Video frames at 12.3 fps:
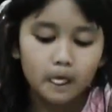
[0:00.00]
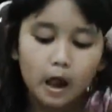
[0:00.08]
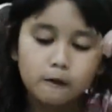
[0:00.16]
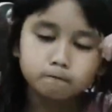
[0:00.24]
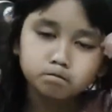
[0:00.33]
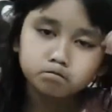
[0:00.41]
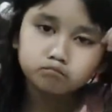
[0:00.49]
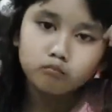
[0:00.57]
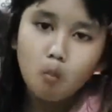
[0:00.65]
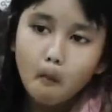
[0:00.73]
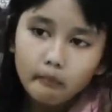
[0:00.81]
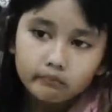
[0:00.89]
hmm
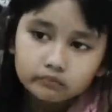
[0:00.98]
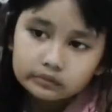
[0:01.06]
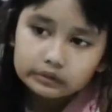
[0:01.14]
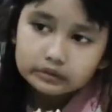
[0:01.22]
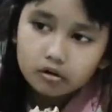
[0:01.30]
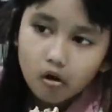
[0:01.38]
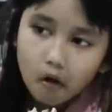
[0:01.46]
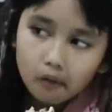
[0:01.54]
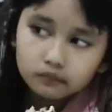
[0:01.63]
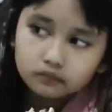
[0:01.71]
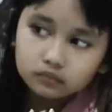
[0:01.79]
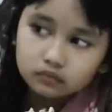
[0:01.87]

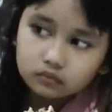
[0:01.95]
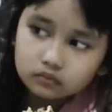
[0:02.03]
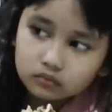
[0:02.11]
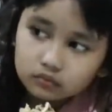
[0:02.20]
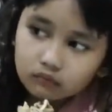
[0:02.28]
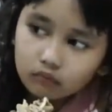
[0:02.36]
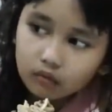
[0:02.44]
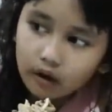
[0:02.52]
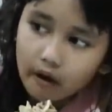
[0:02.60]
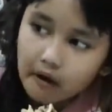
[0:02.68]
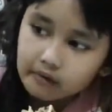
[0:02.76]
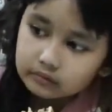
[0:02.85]
kelihatan enak
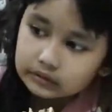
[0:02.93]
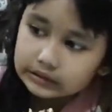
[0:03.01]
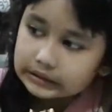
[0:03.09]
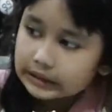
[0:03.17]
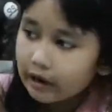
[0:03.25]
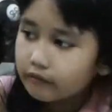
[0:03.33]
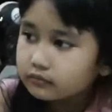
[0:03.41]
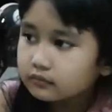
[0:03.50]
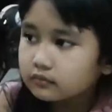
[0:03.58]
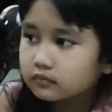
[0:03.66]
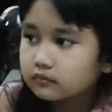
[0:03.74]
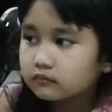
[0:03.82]
banget ya
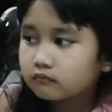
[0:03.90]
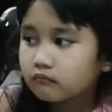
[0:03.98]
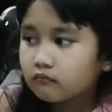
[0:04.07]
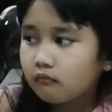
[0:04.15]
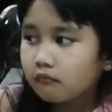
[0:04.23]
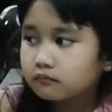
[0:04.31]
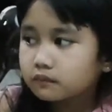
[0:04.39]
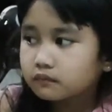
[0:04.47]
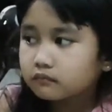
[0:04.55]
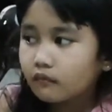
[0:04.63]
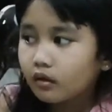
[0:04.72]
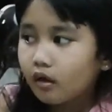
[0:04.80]

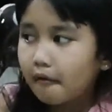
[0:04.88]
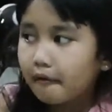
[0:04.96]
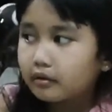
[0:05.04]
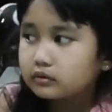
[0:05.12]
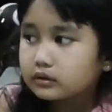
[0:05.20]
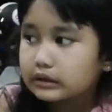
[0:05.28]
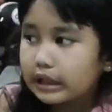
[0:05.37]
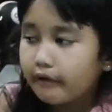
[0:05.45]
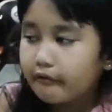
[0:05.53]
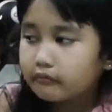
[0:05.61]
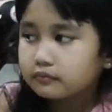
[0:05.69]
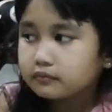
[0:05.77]
Jaiko aja sampai suka
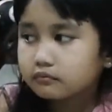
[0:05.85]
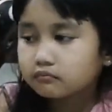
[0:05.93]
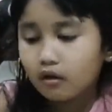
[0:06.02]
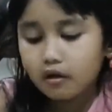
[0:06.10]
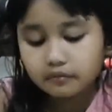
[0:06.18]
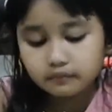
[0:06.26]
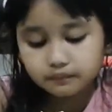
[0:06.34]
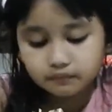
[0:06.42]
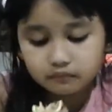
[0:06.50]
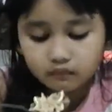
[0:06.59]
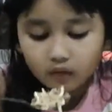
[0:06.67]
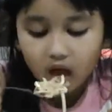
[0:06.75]
seperti ini
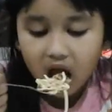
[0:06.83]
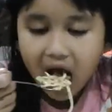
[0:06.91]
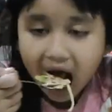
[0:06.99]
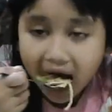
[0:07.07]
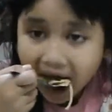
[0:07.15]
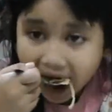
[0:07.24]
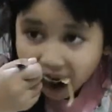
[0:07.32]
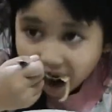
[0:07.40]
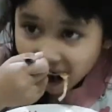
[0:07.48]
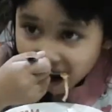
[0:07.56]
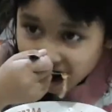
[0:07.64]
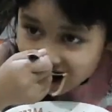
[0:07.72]
jarang-jarang loh dia
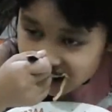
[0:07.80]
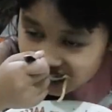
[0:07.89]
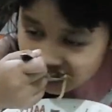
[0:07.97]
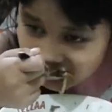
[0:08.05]
mau makan